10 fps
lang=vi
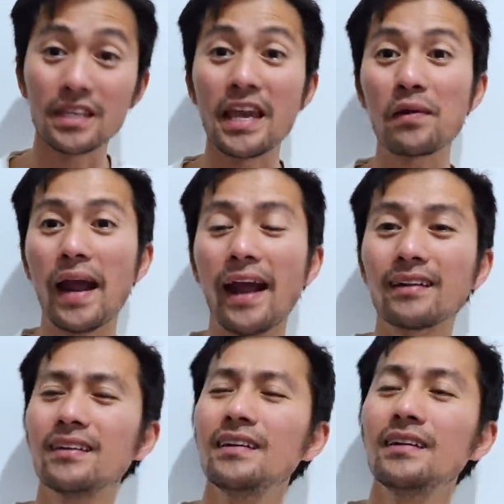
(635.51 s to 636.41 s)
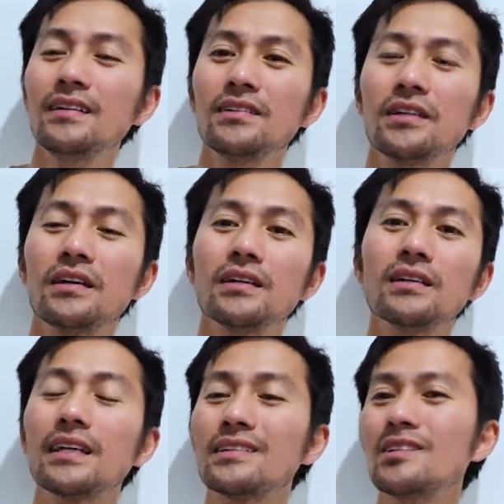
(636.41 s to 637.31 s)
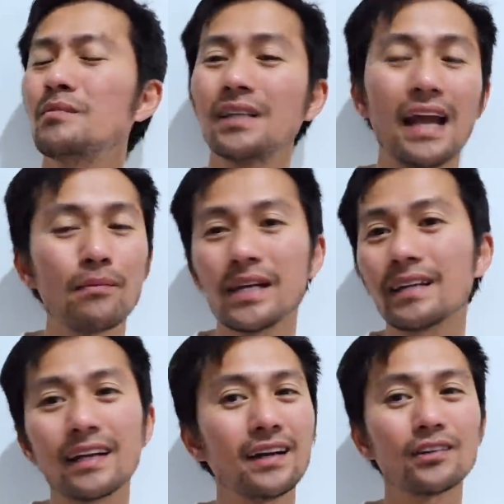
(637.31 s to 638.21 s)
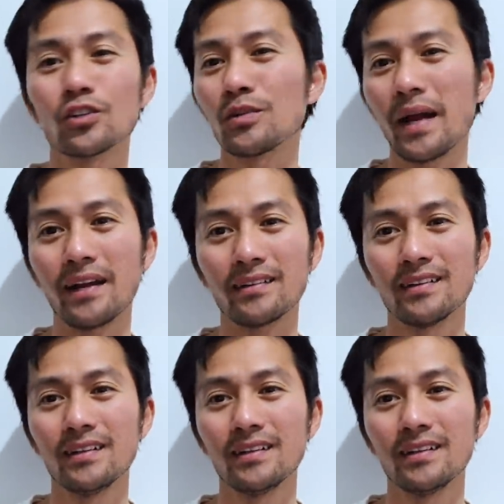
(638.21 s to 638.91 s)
Gieo hạt, trời ơi ngày xưa mình làm mấy cái này hết rồi các bạn.